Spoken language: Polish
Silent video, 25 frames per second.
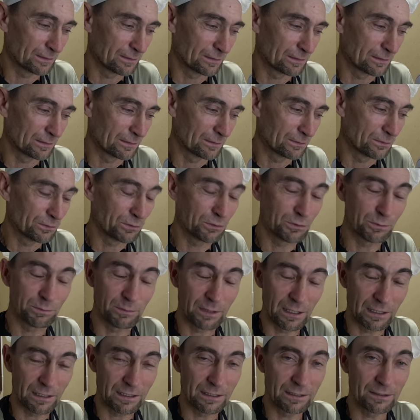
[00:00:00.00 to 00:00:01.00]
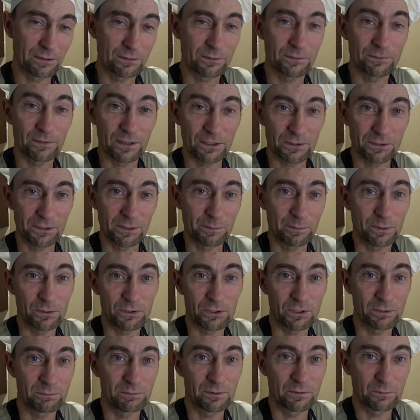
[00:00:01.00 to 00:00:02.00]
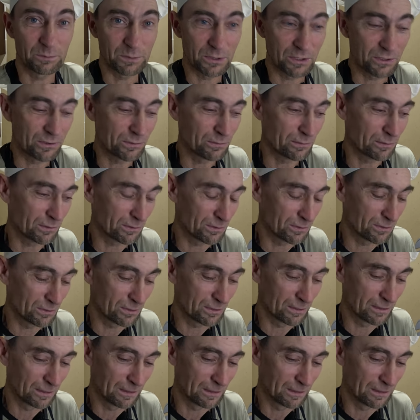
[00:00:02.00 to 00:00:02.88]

śmielej, odważniej patrzymy w przyszłość.